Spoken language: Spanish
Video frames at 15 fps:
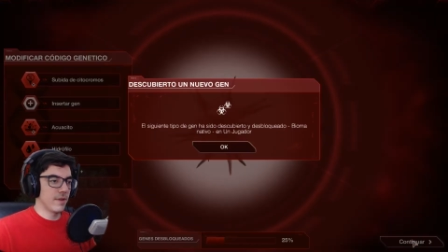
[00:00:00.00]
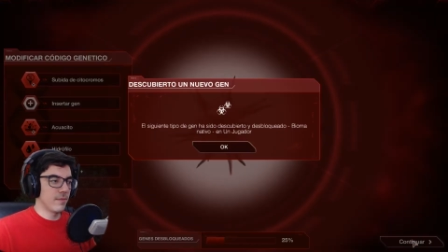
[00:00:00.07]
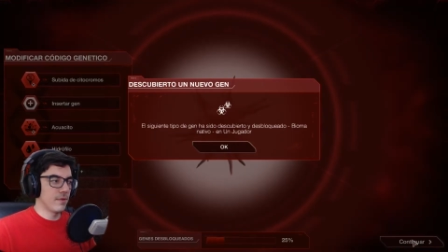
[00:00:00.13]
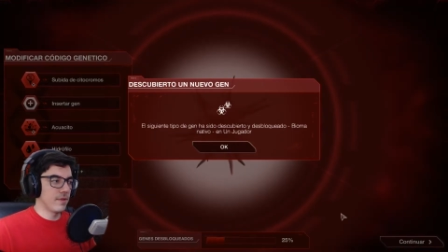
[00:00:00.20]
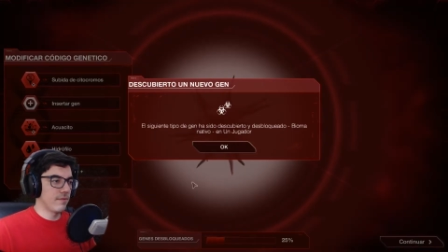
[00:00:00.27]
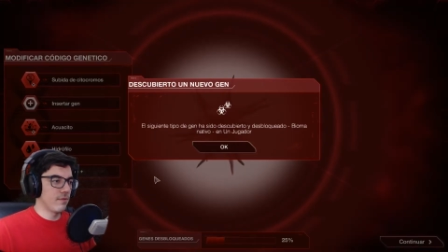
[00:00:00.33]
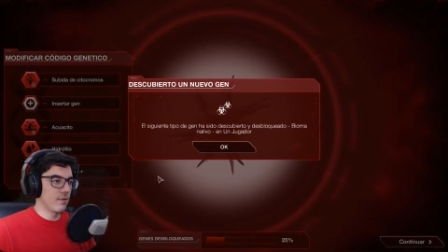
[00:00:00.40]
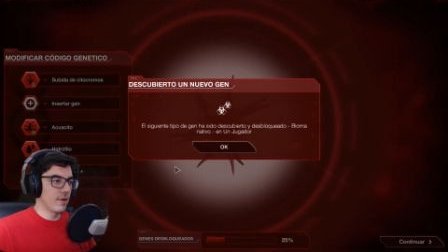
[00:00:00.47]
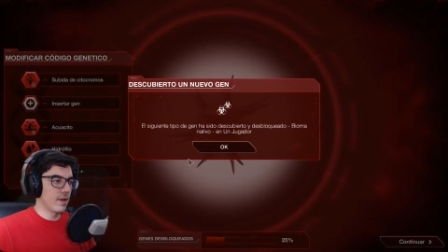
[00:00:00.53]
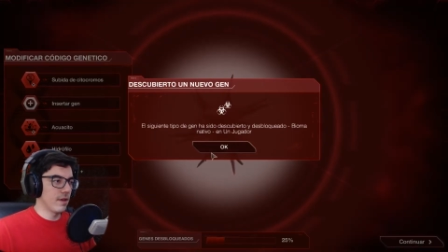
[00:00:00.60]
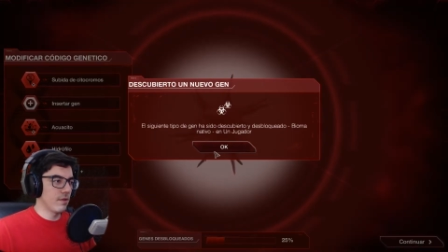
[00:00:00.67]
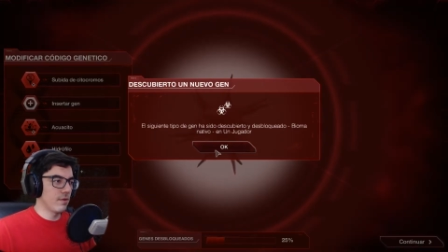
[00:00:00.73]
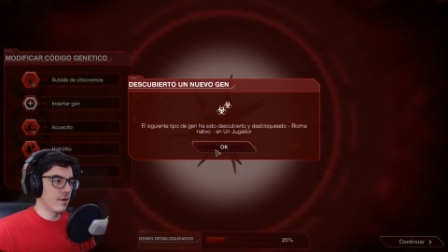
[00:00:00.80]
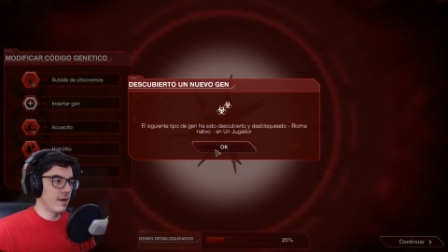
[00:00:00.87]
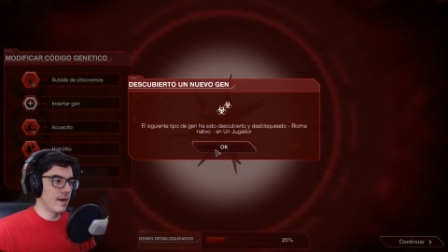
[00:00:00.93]
que hemos
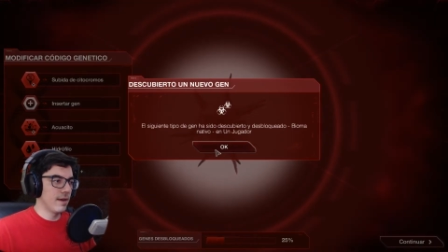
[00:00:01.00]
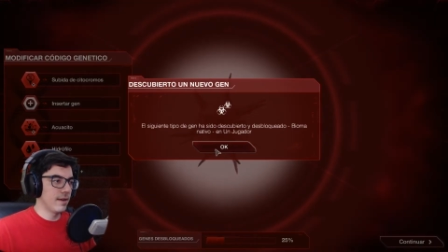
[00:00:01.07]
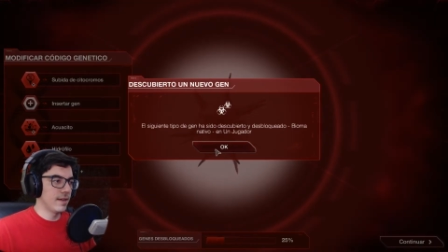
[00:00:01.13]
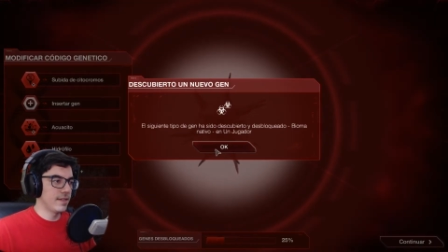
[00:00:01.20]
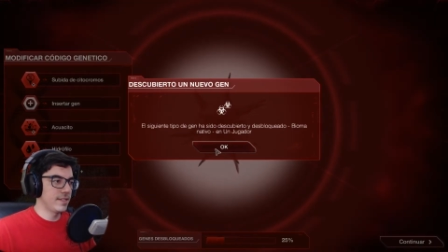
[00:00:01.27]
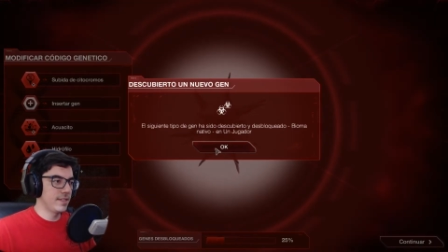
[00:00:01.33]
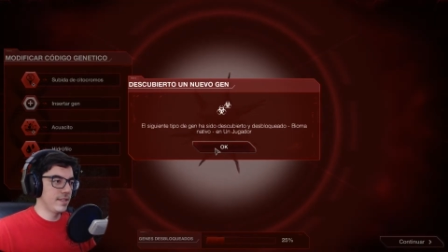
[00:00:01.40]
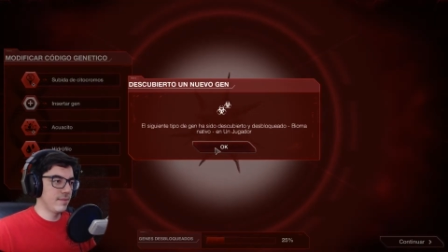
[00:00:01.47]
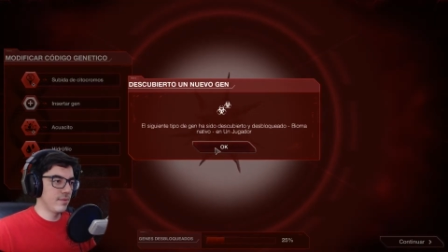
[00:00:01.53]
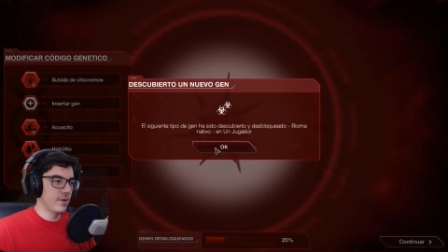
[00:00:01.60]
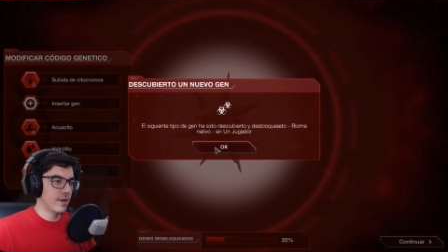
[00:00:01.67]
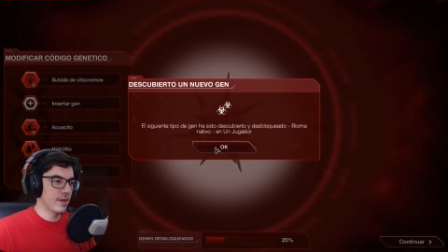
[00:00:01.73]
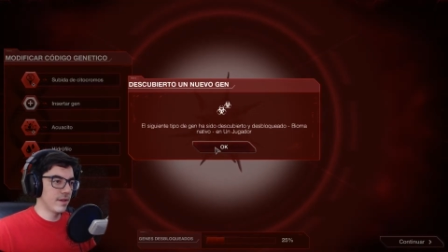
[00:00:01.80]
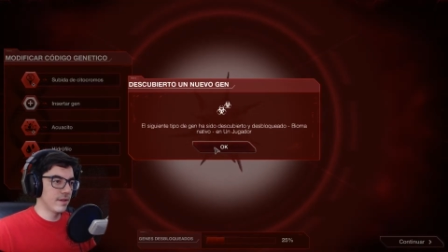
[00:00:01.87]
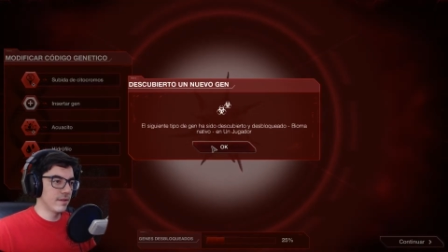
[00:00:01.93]
desbloqueado. Ah, es el tipo de
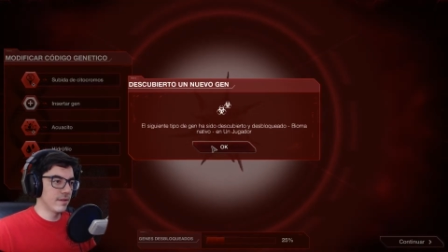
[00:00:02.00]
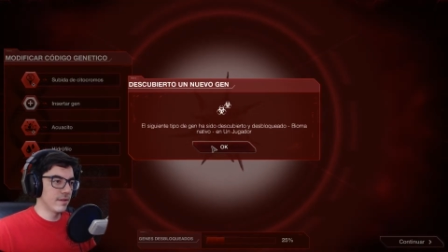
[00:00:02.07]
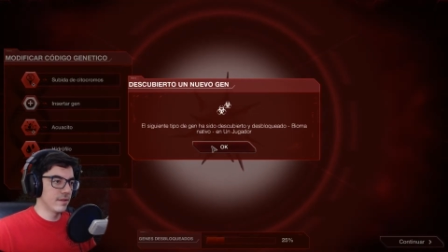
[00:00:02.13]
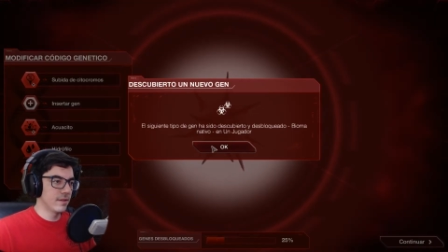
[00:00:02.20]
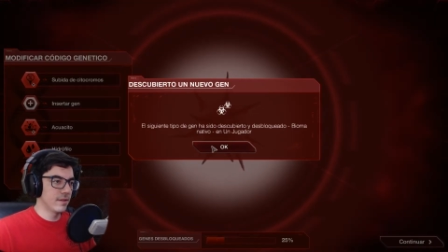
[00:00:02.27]
gen.